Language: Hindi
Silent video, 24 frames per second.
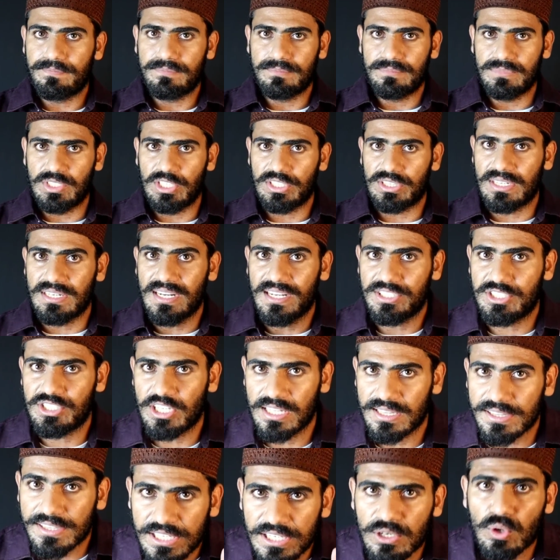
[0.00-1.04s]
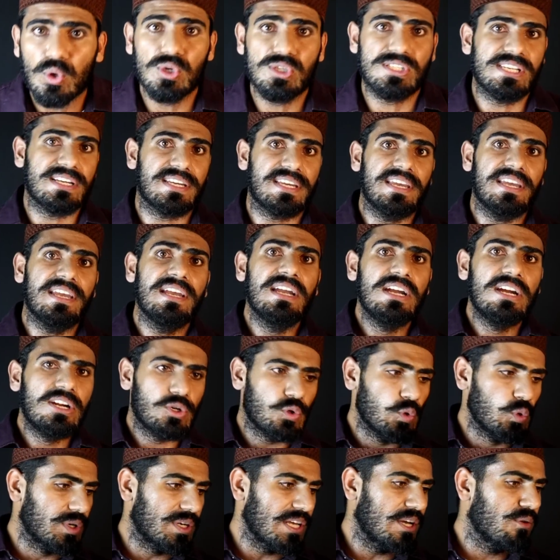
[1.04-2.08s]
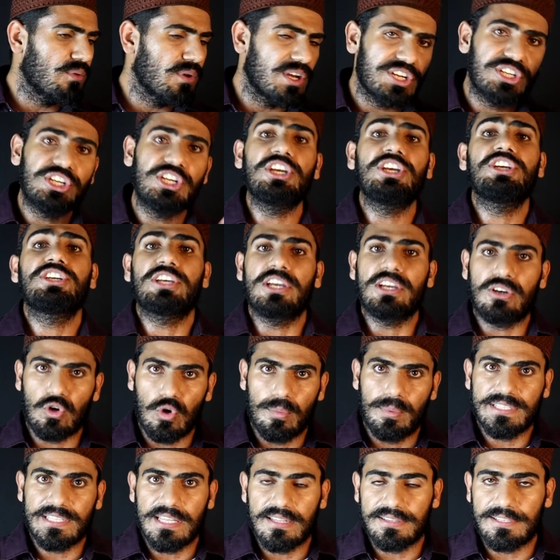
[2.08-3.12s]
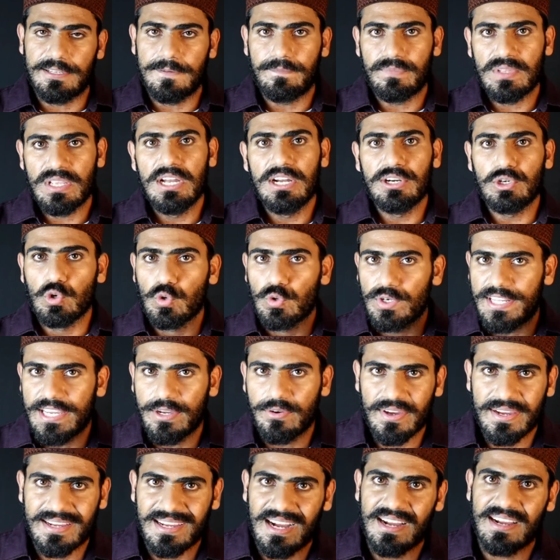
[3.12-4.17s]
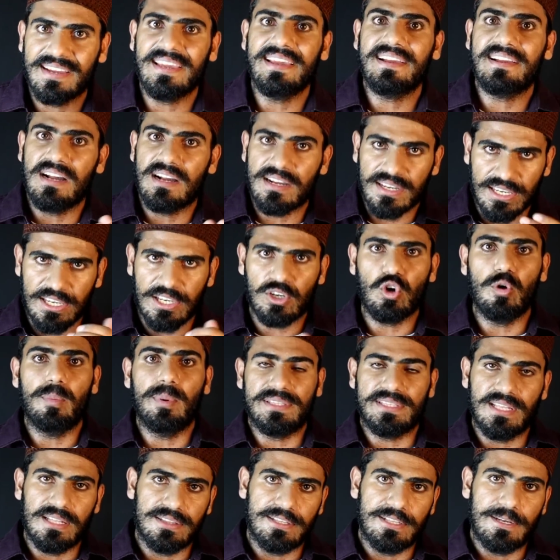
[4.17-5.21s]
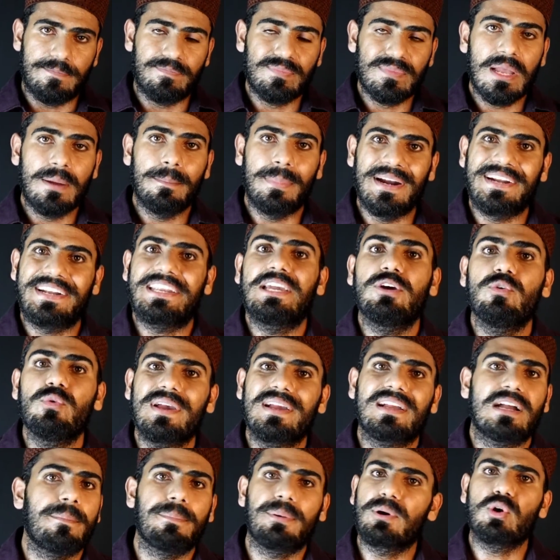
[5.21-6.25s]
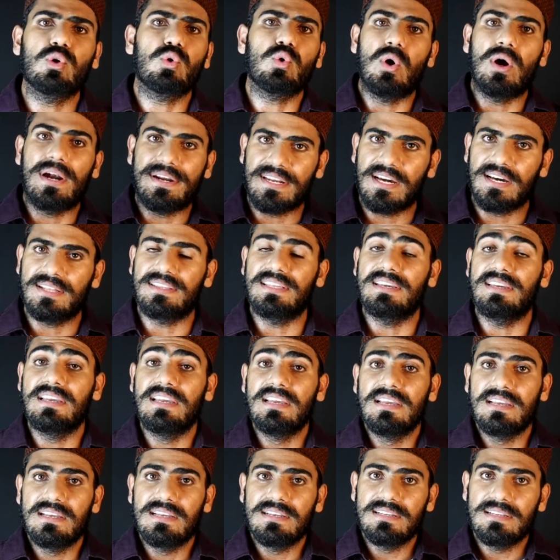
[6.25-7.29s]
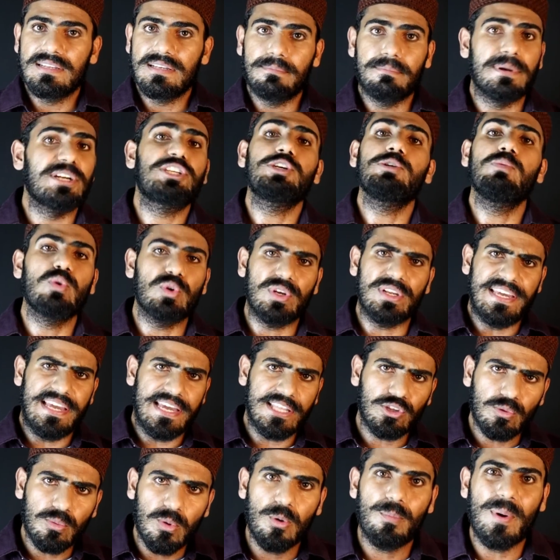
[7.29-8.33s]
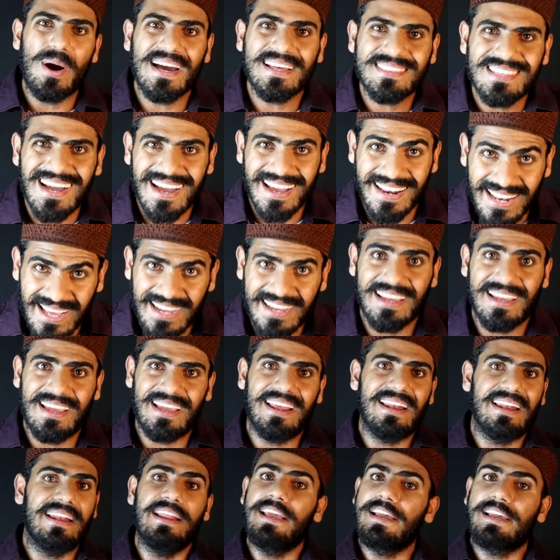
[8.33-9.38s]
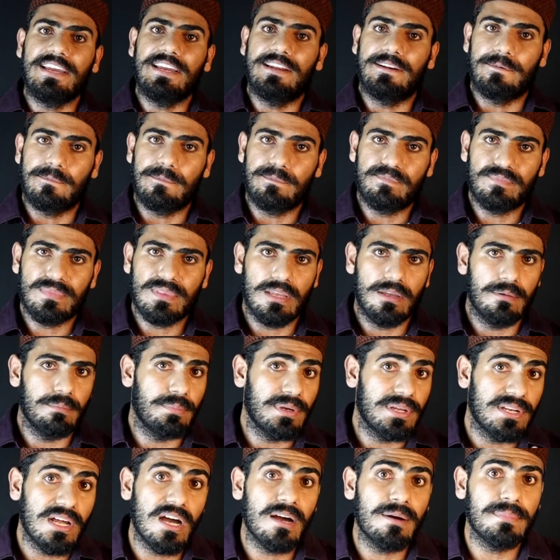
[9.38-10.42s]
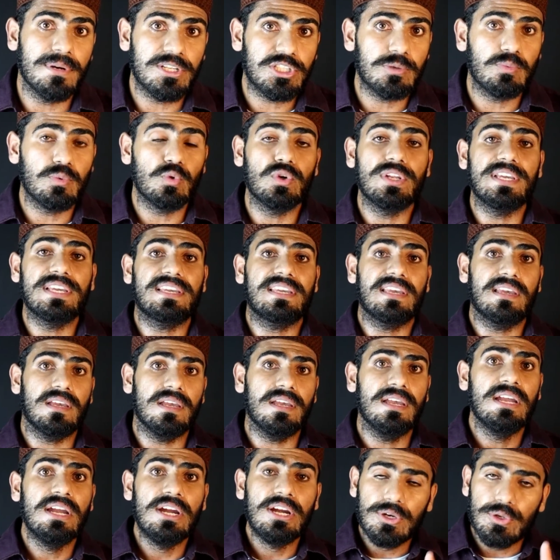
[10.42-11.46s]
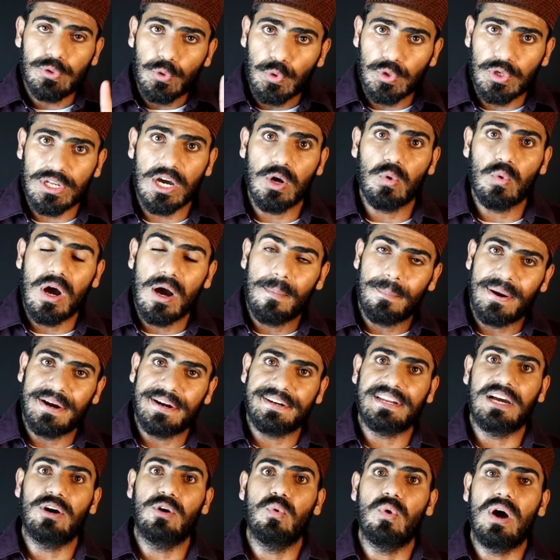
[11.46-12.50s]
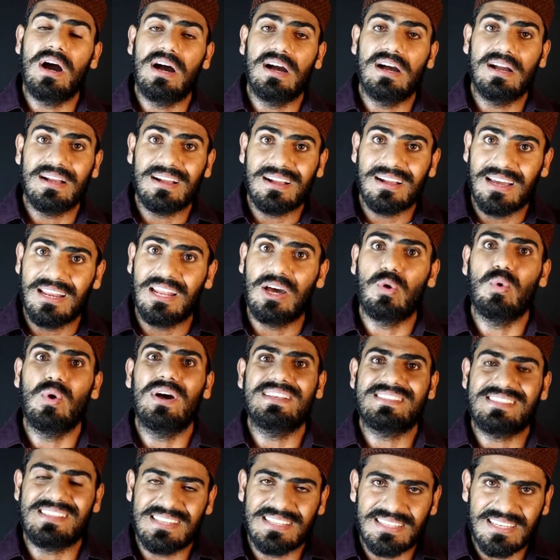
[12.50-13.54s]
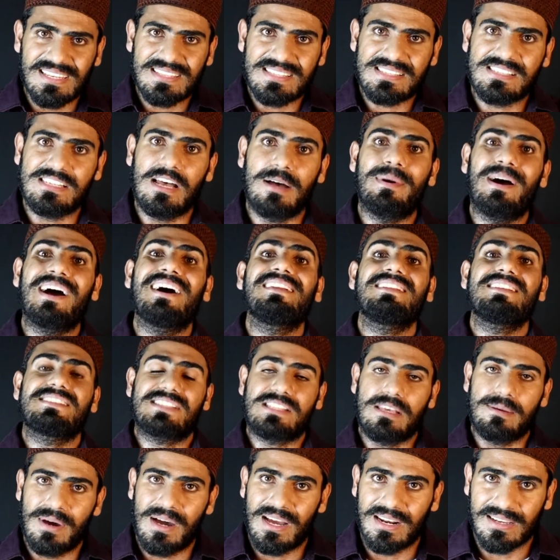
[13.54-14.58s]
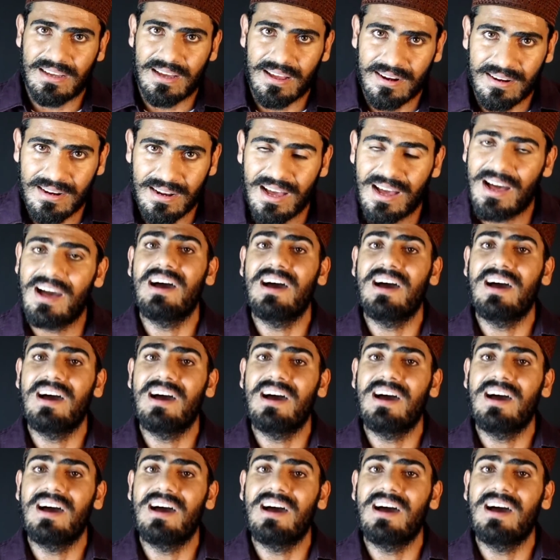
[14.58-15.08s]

जितना जल्दी हो सके टूटे हुए शीशे को बदल दें टूटे हुए कंगे कंगी को बदल दें फटे हुए कपड़ों को हटा दें मजबूरी है तो वो बात अलग है लेकिन बिना मजबूरी के टूटा हुआ फटा हुआ गला हुआ इस तरीके से सामान इस्तेमाल करना